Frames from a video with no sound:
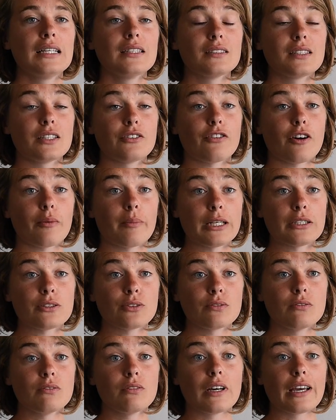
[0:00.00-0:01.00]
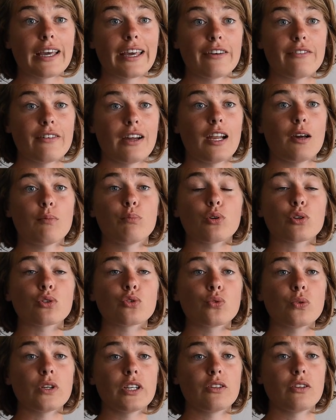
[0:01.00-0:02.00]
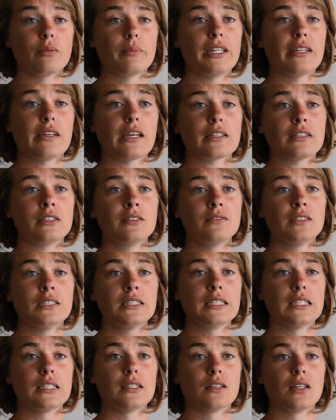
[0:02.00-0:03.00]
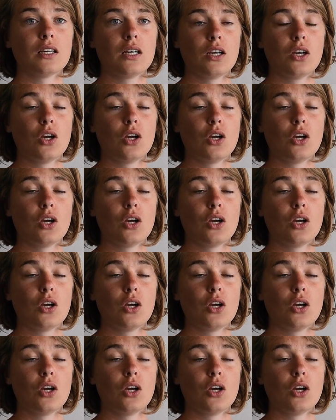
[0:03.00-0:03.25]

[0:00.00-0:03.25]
Cette formation est valable pour tous les domaines d'activité.